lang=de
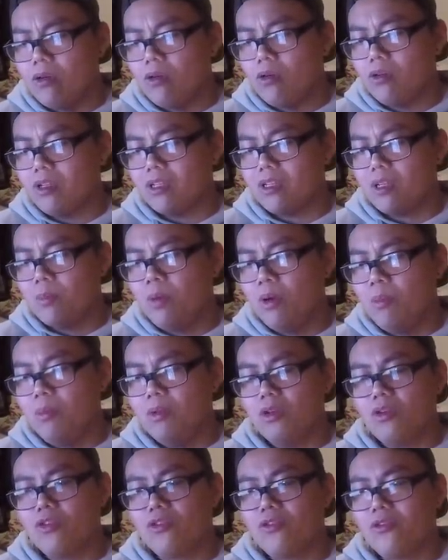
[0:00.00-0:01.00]
100er
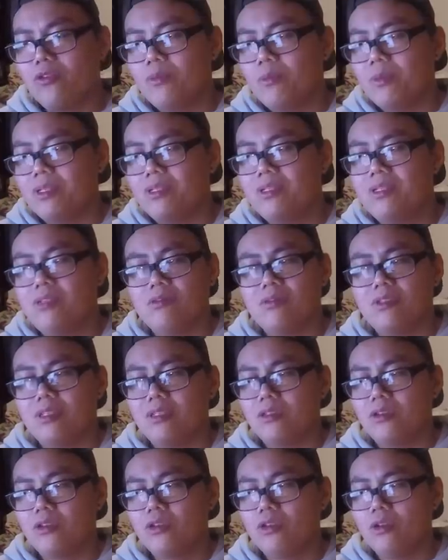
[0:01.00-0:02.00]
Pummelhof
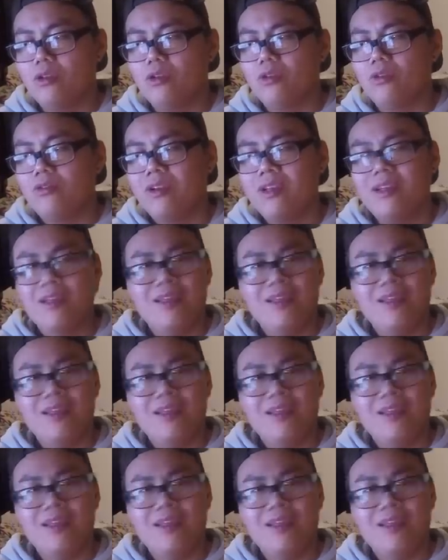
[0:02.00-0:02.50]
beziehungsweise Knulluft.